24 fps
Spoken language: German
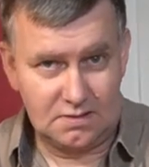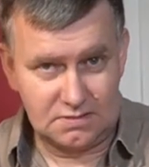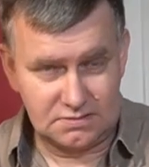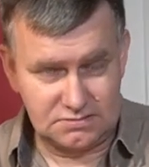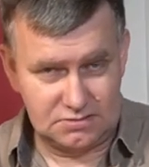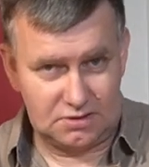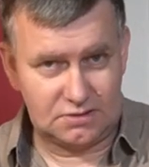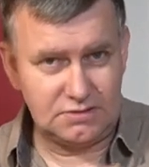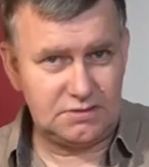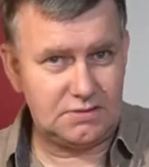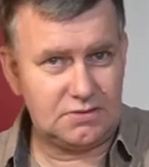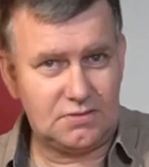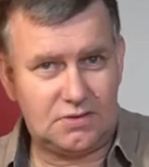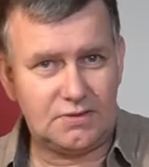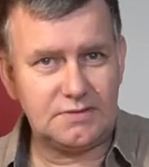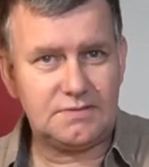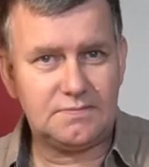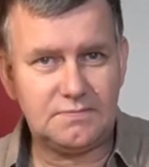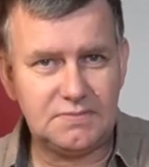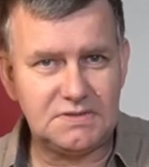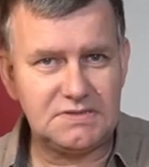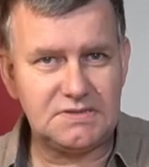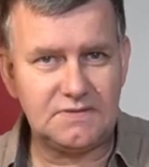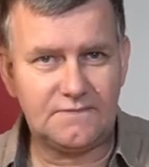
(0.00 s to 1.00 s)
Solltet ihr
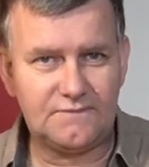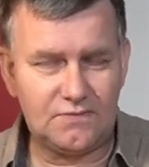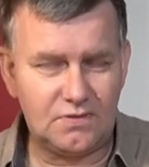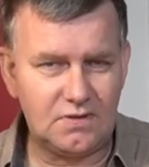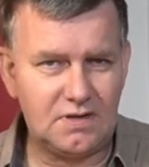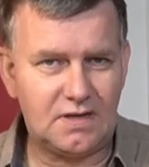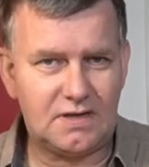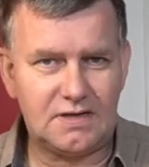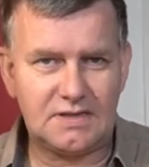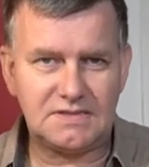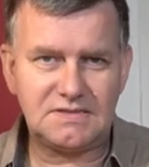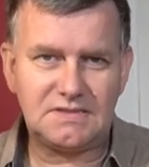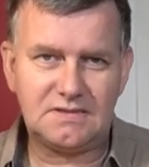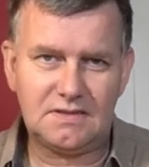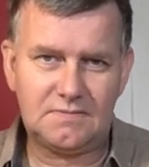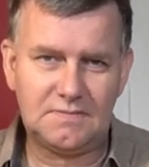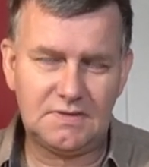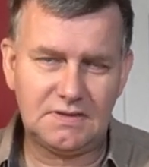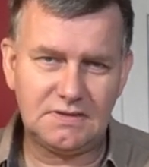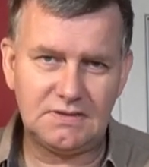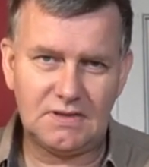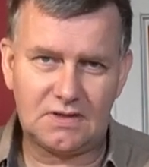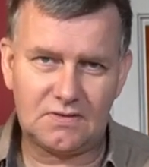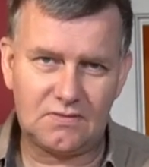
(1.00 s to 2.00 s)
euch ein bisschen wundern, dass hier im
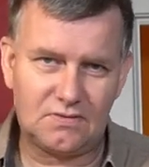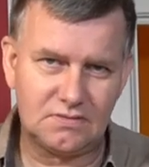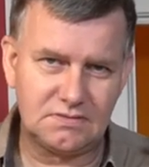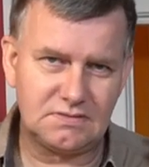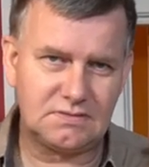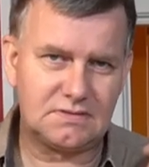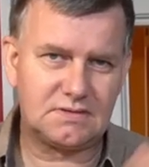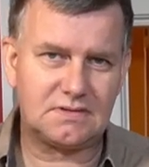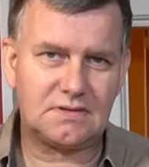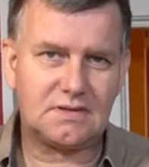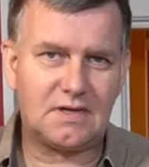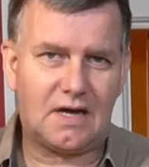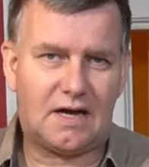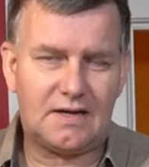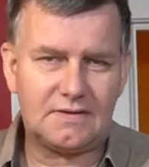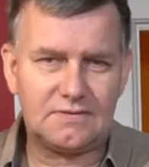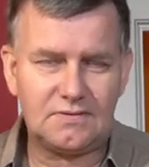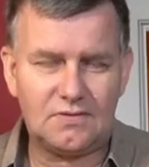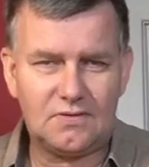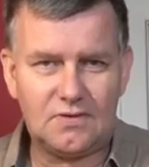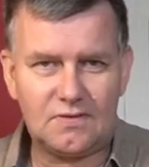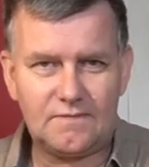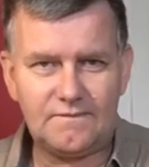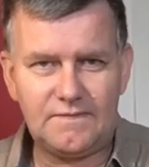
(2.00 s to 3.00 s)
Hintergrund gerade
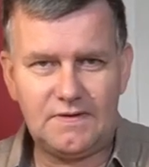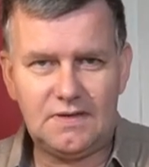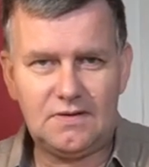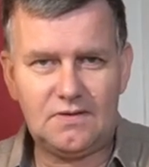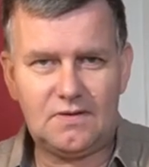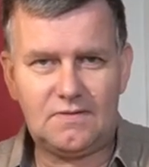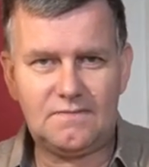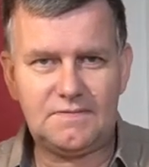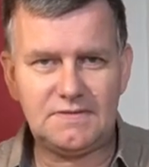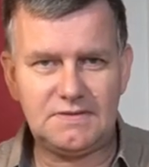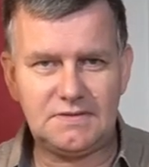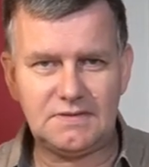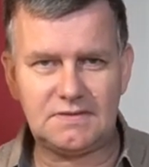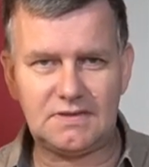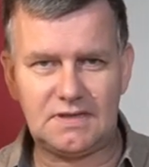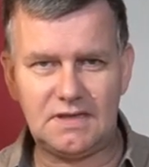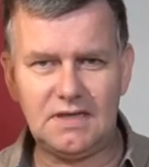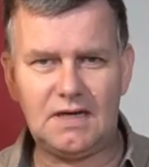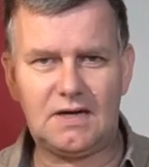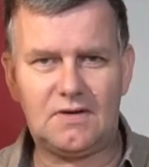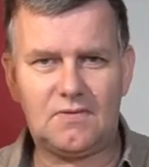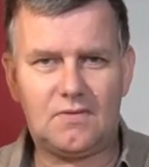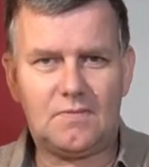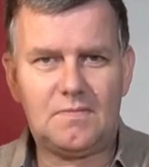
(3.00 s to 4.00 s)
irgendwie irgendwelche
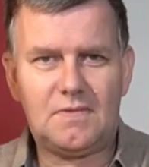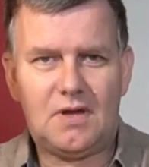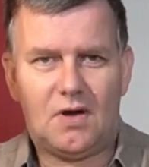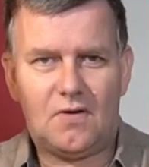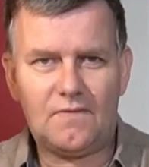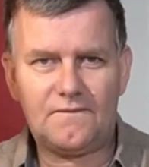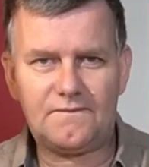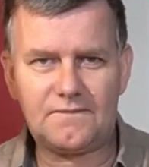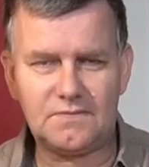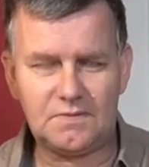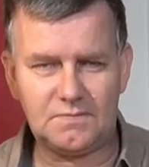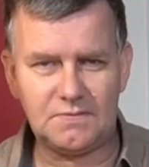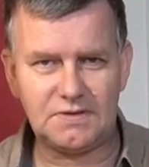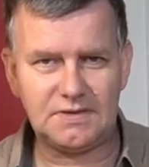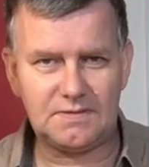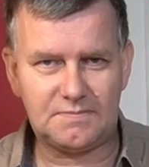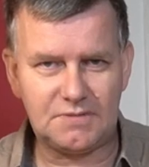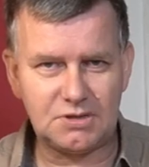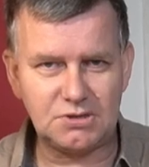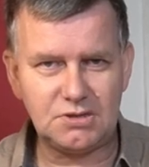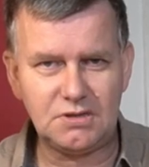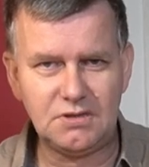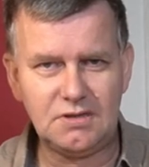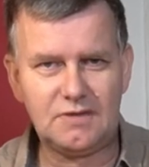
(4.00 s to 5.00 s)
Krieger rumlaufen und mit ihren
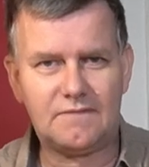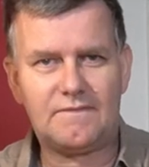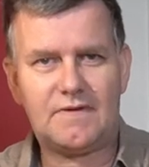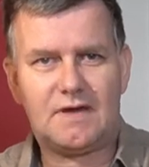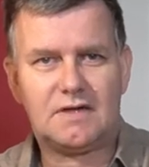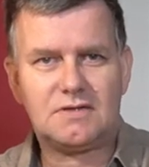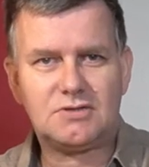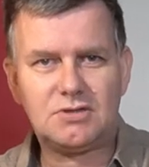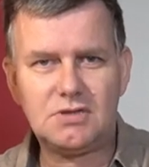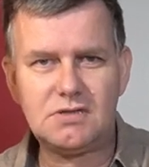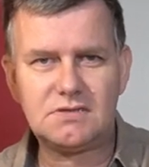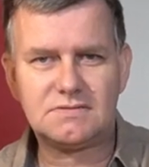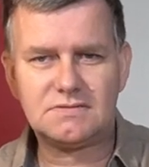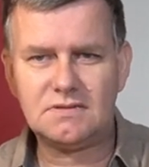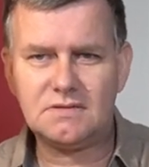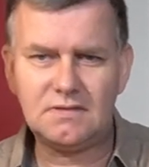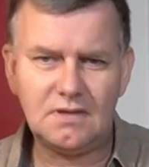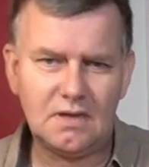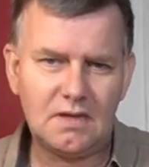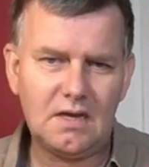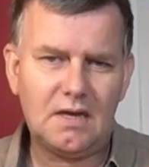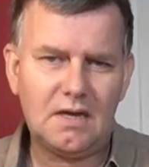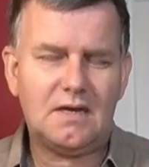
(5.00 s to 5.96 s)
Maschinengewehren schießen,